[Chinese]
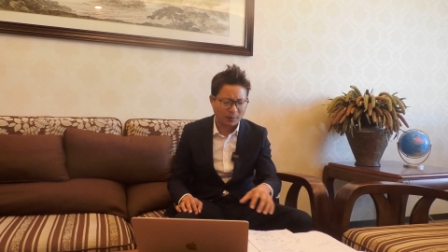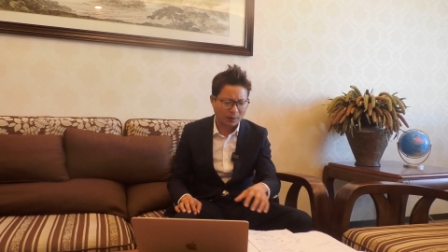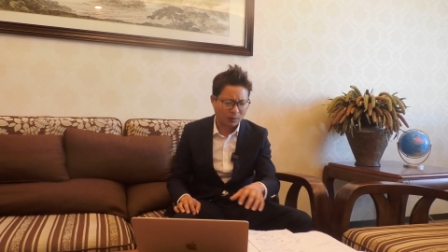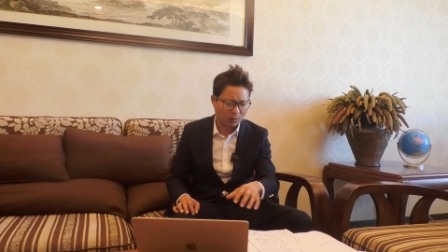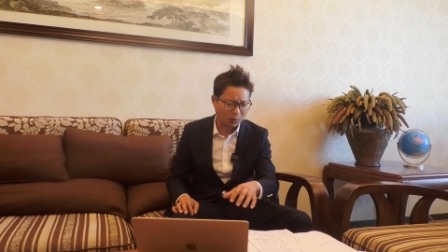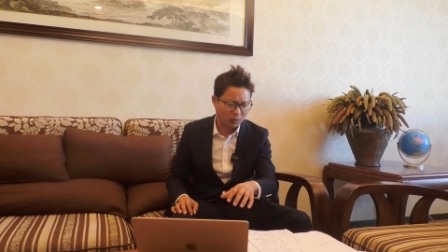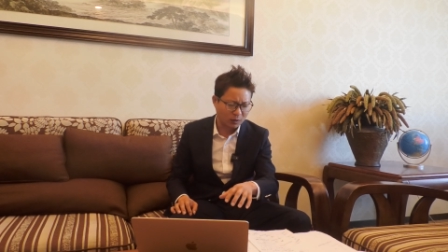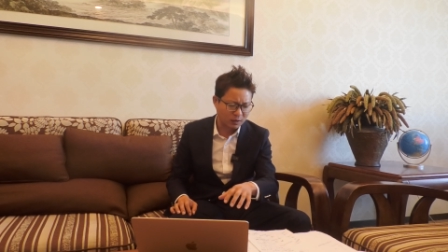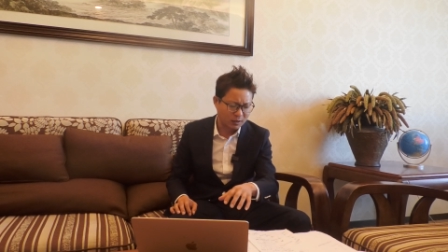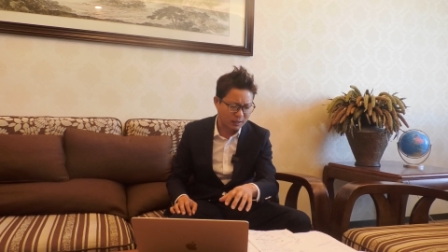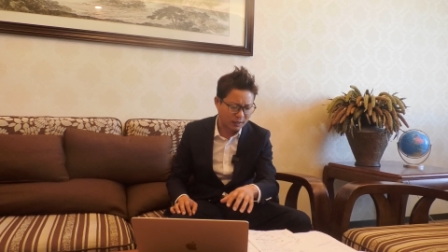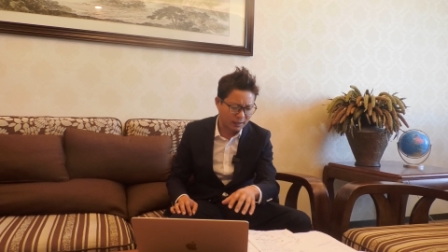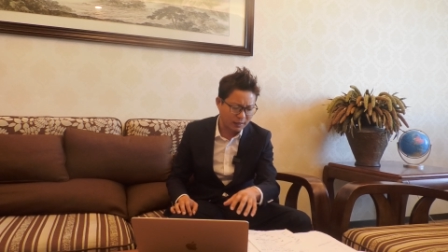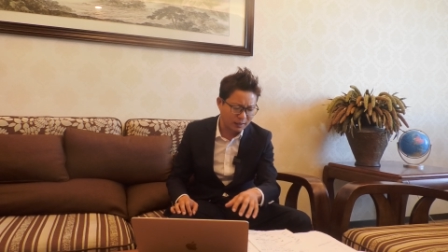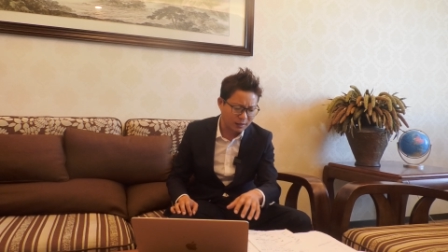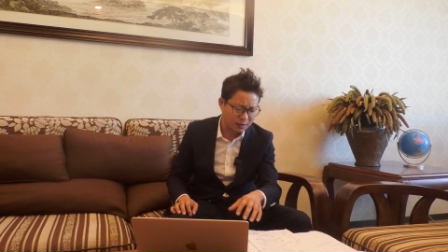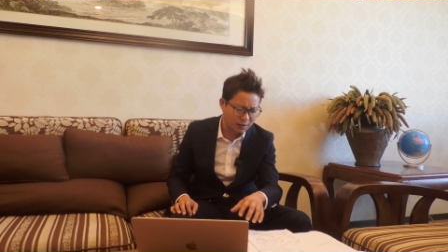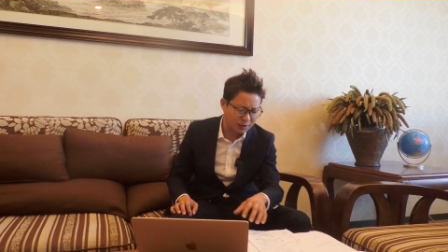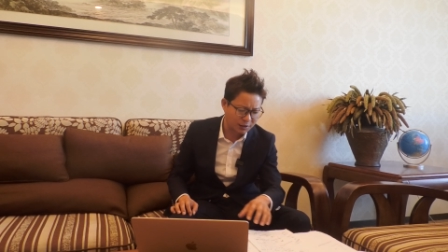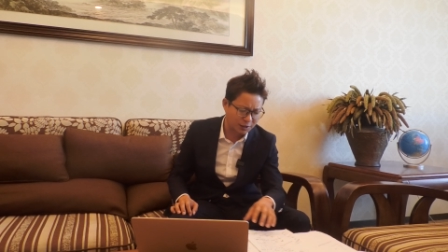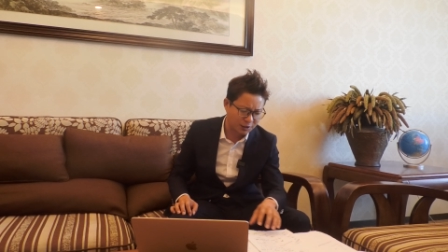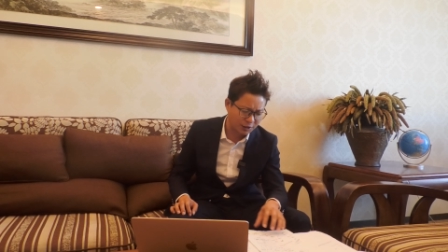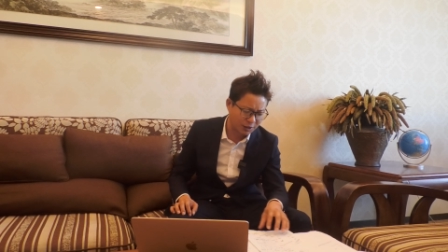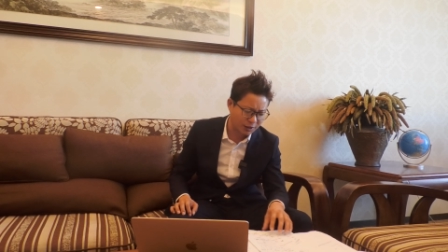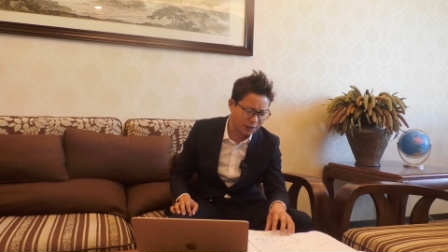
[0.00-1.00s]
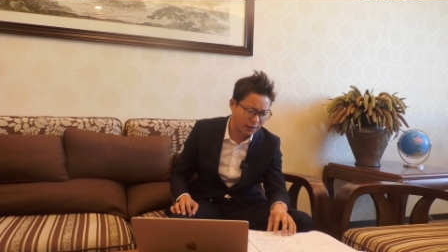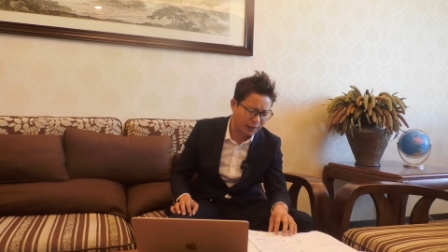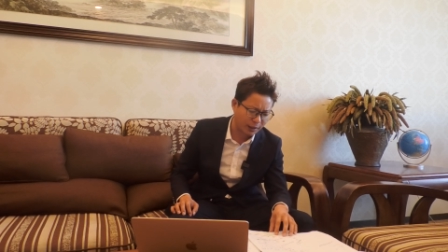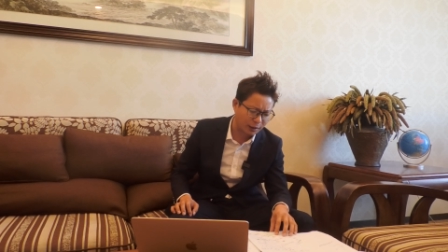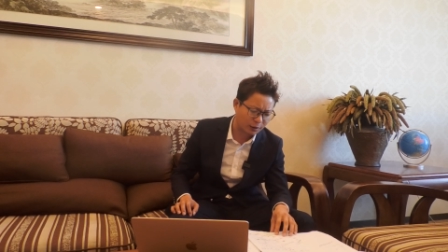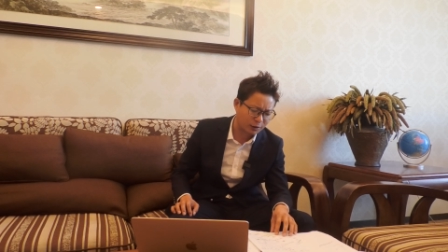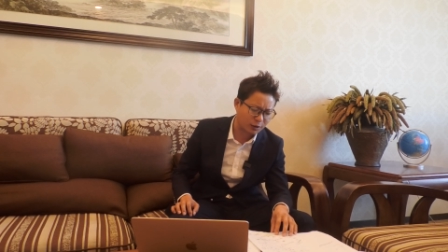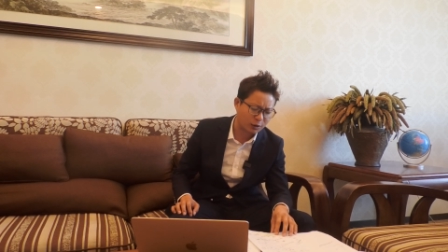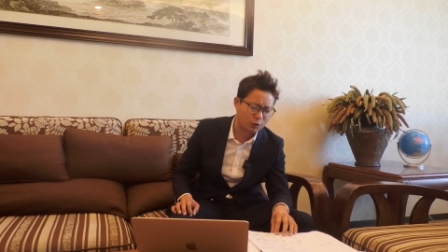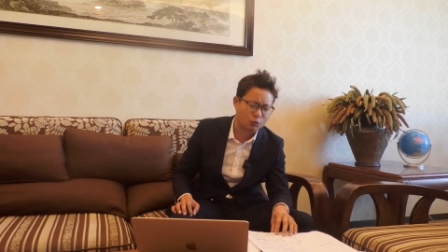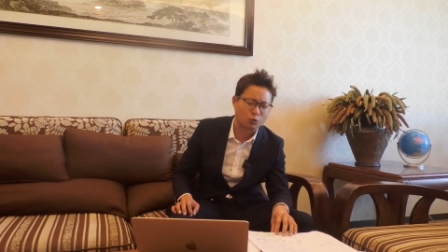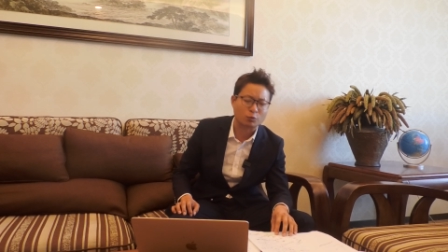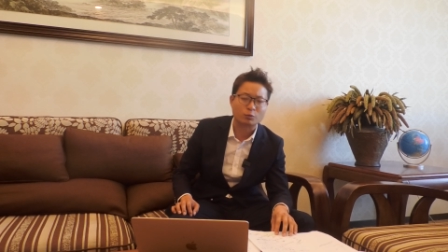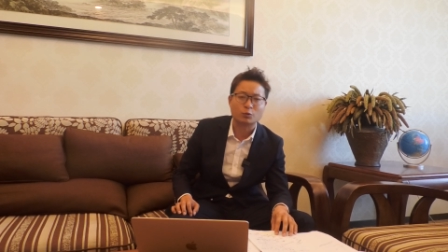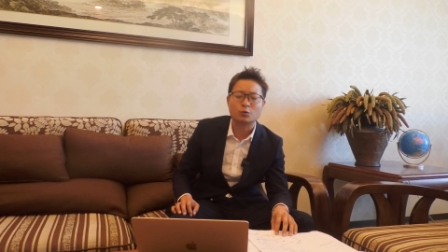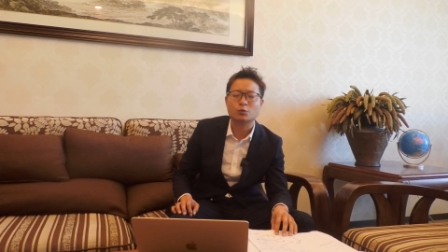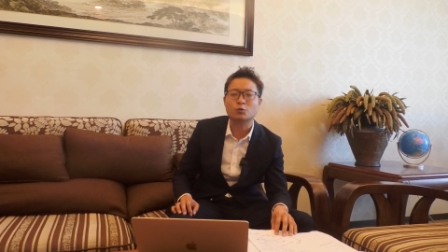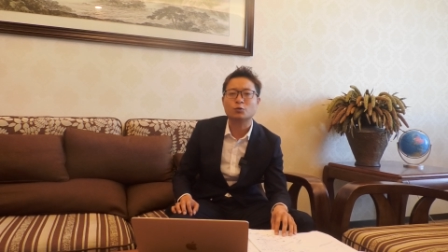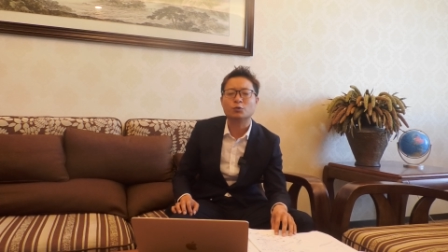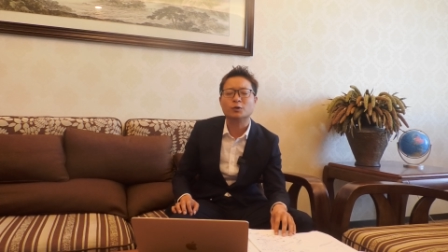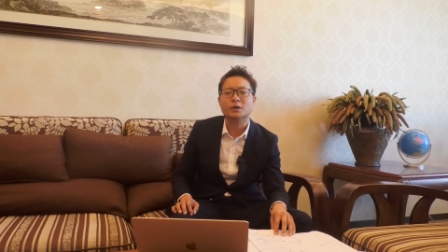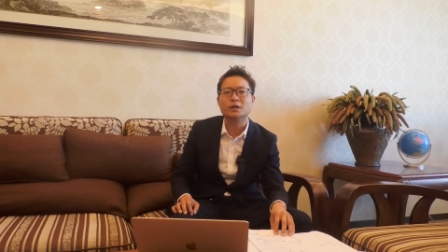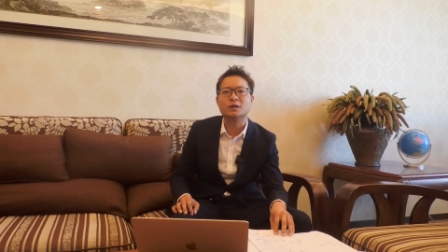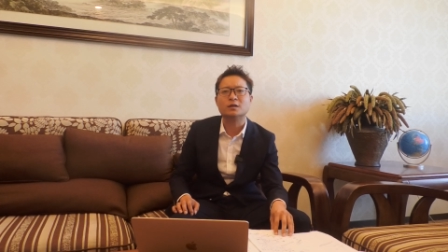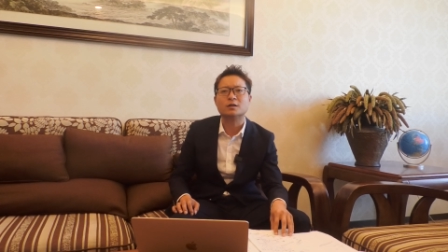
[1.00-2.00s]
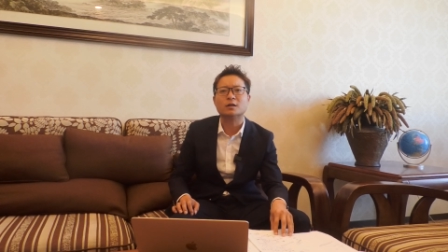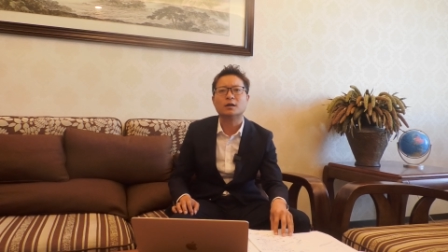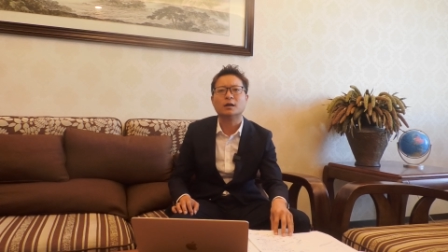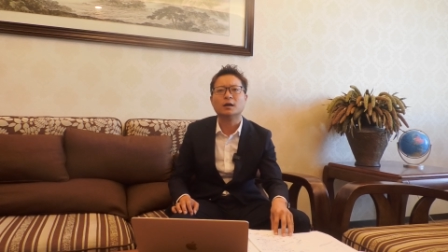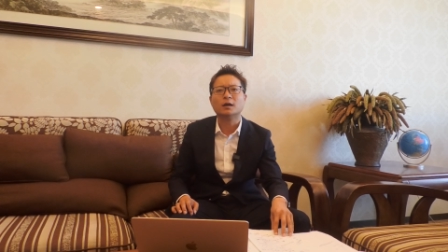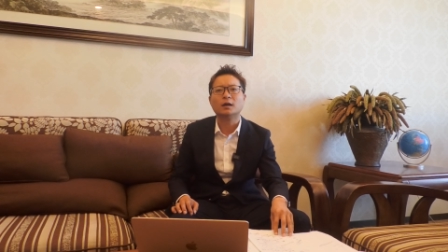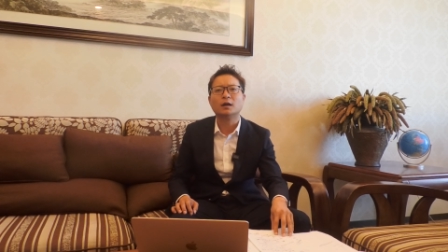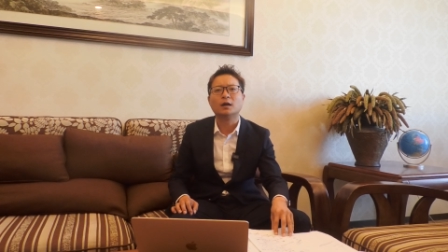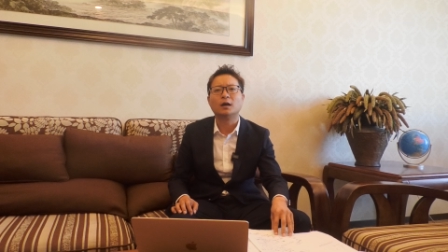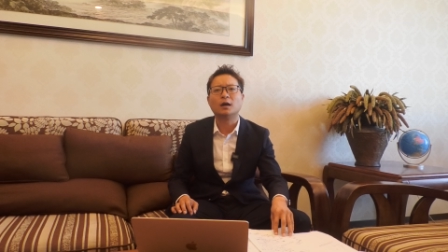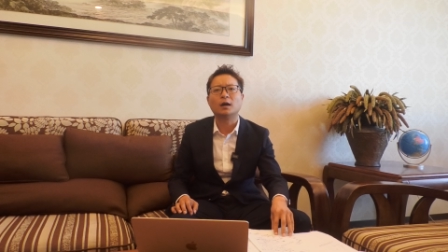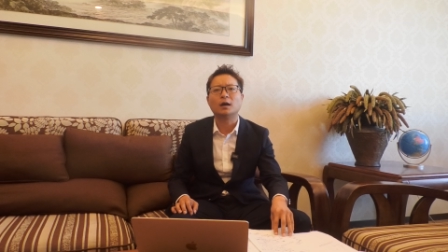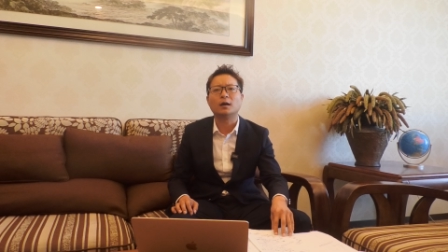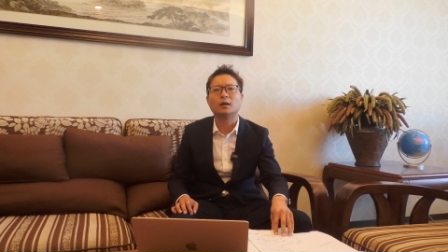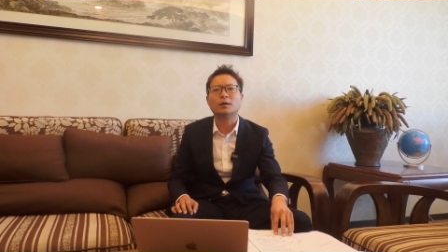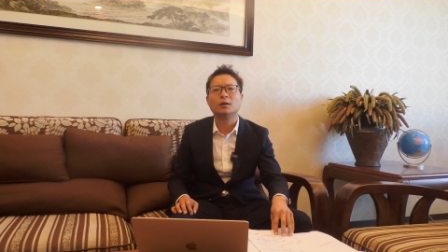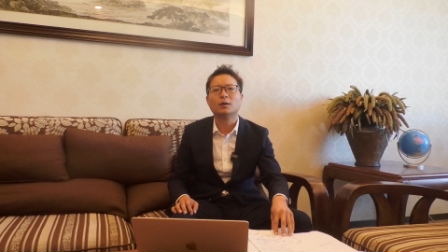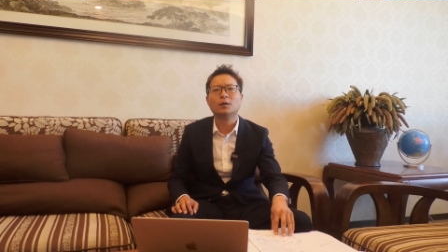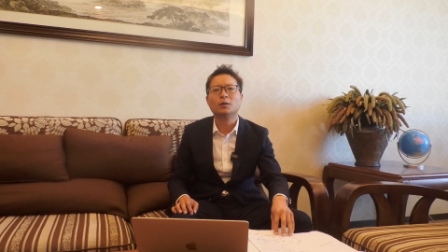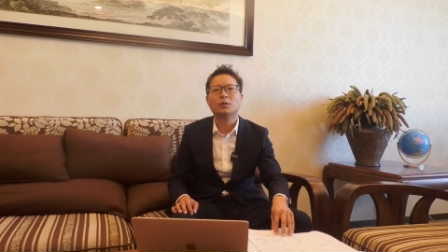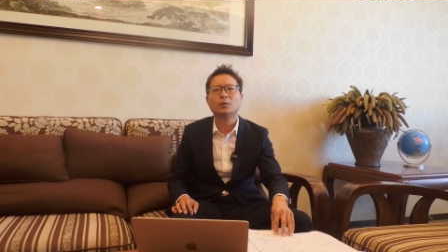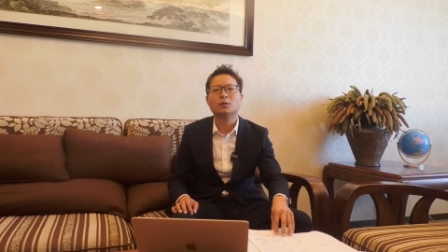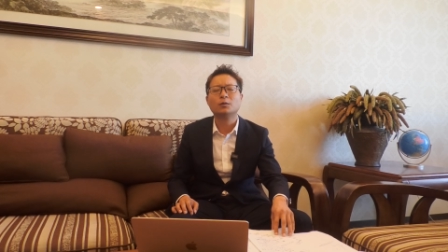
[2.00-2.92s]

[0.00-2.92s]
包括这一系列的这些种族主义者啊，